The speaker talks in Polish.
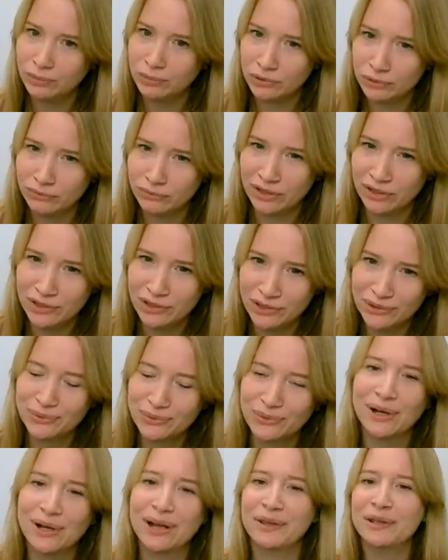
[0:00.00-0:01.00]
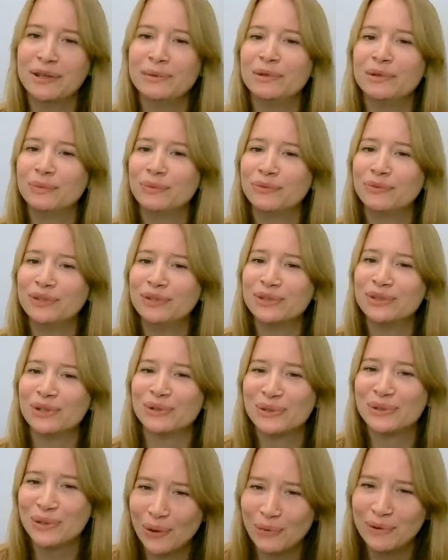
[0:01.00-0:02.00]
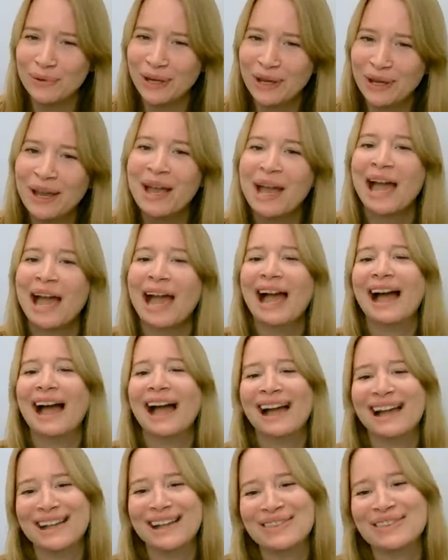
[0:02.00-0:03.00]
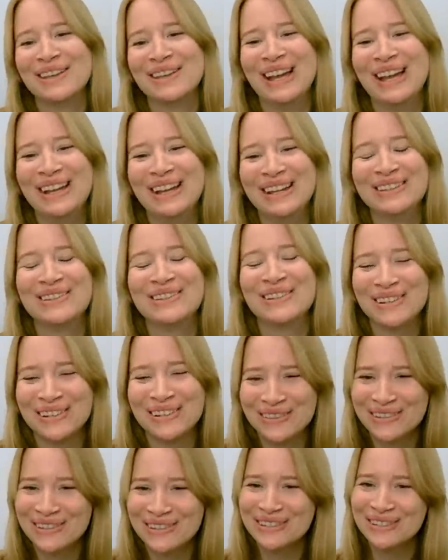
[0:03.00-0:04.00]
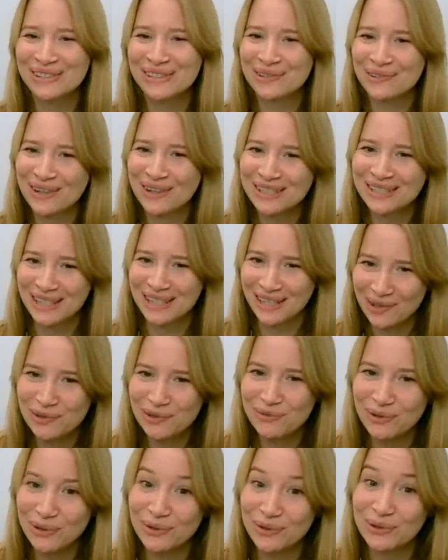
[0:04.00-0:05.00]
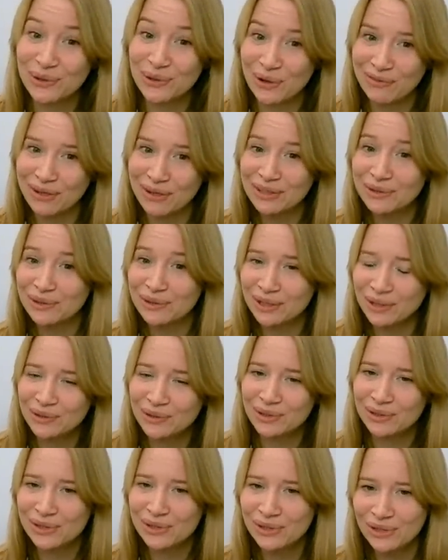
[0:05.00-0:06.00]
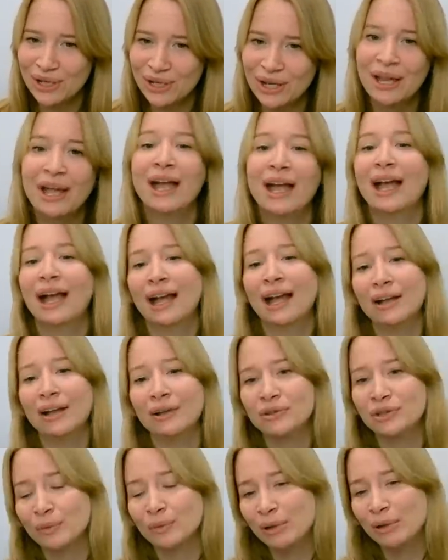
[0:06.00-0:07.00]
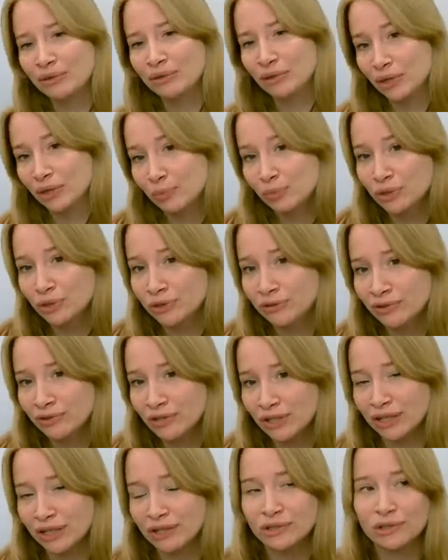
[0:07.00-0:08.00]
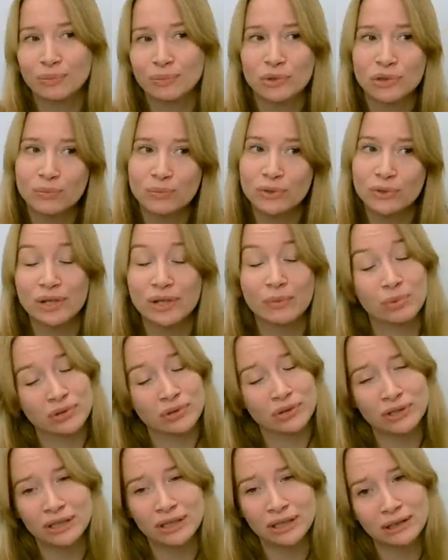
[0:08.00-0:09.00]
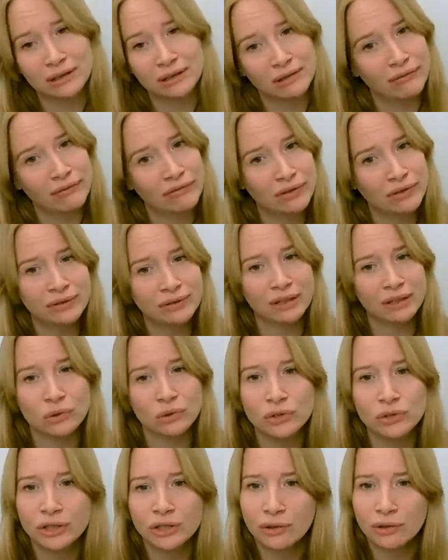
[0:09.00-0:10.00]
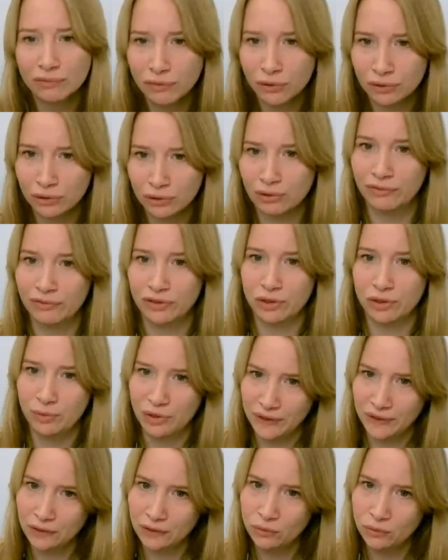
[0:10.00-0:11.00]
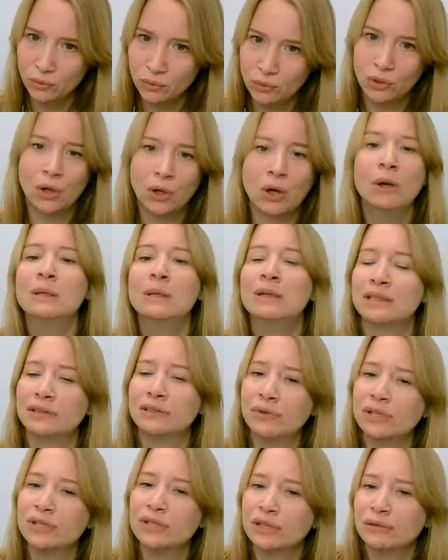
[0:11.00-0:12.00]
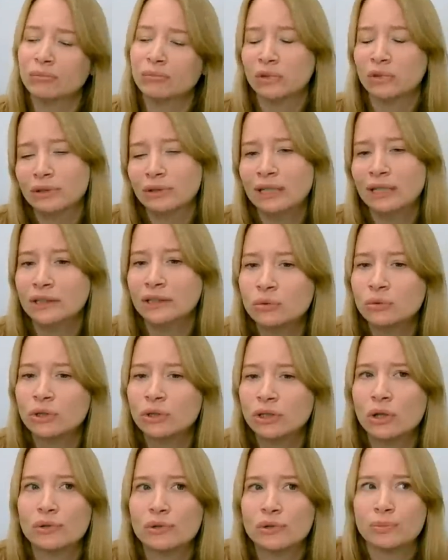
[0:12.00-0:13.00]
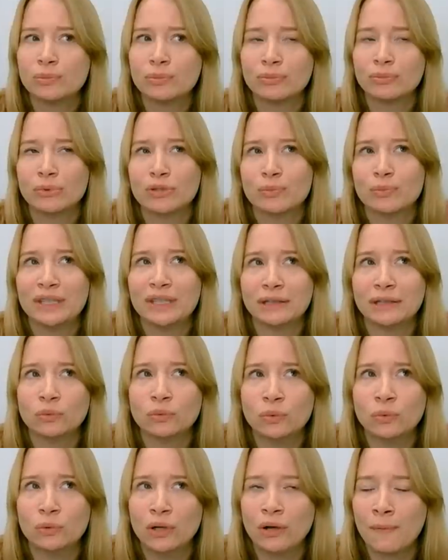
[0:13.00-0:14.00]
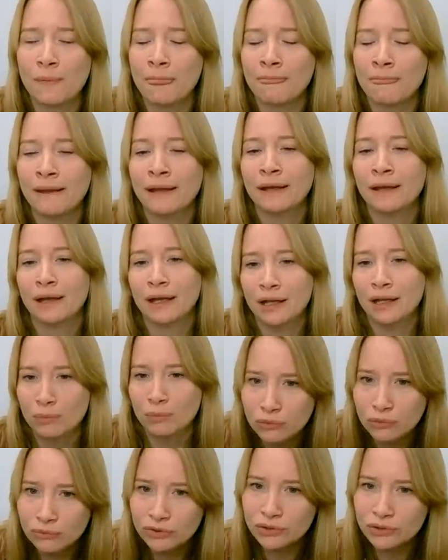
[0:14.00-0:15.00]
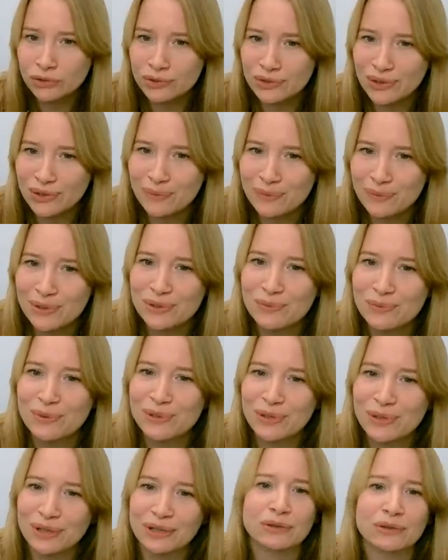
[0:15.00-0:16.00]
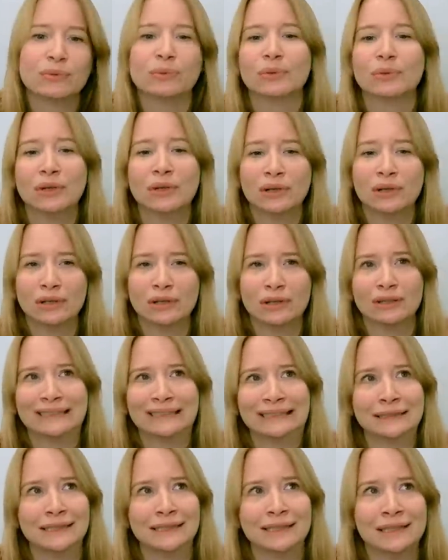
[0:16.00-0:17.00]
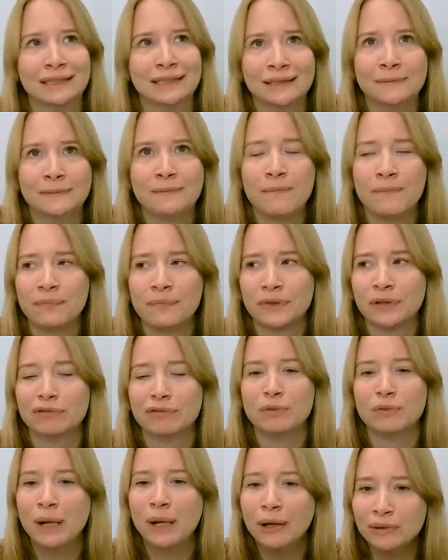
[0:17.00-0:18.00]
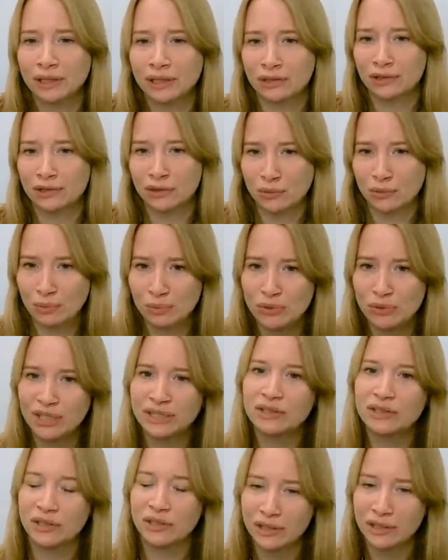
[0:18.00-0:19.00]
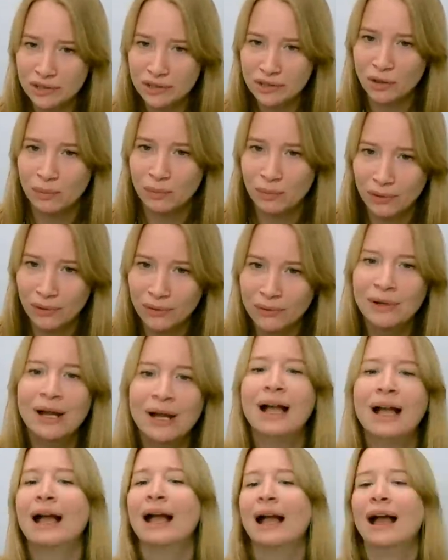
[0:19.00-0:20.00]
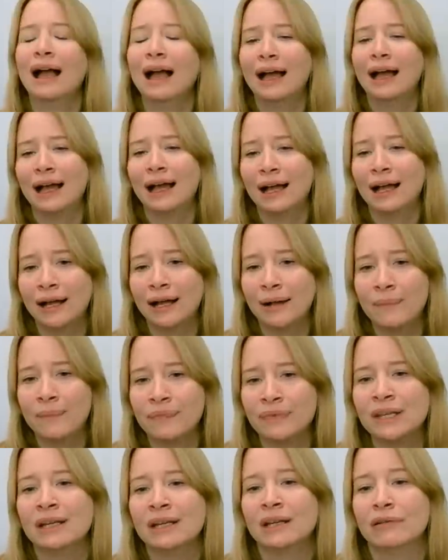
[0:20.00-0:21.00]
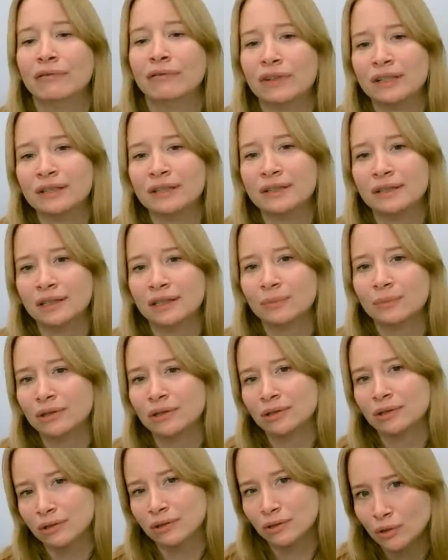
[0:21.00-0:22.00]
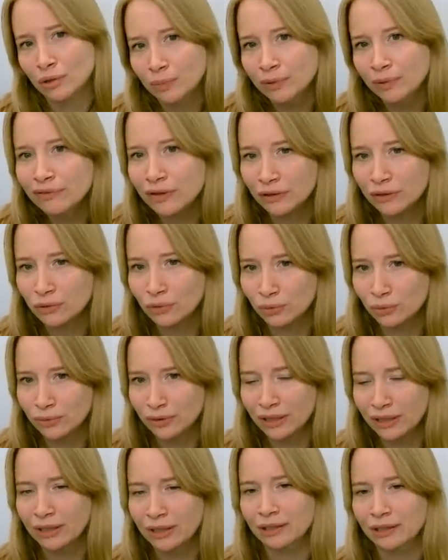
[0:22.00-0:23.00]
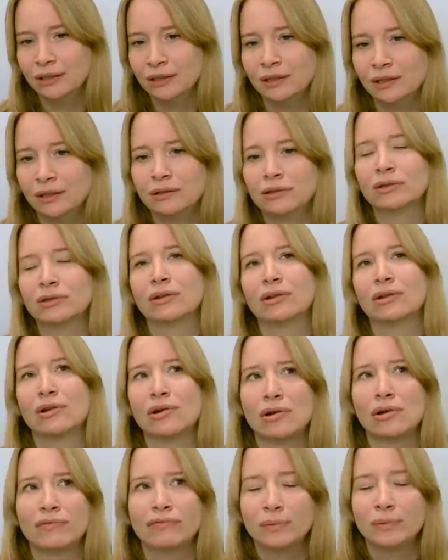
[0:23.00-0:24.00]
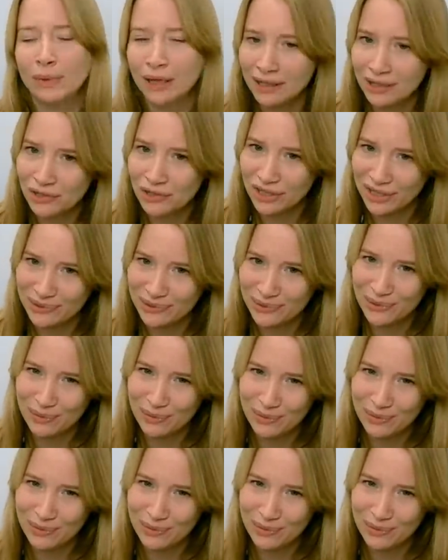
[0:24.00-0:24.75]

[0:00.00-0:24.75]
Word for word: i być uważnie słuchanym i mówić o to sobie. E, to, to, jest sytuacja jakoś wyjątkowa i do tego też się e, trzeba trochę przyzwyczaić. To może być na początek nawet jakoś niekomfortowe, żeby tak długo, zwłaszcza no, dla niektórych osób, żeby tak długo e, mówić o sobie, żeby tak długo e, no, wypełniać tą przestrzeń sobą. Więc jakby to, to bywa trudne i to wymaga czasu,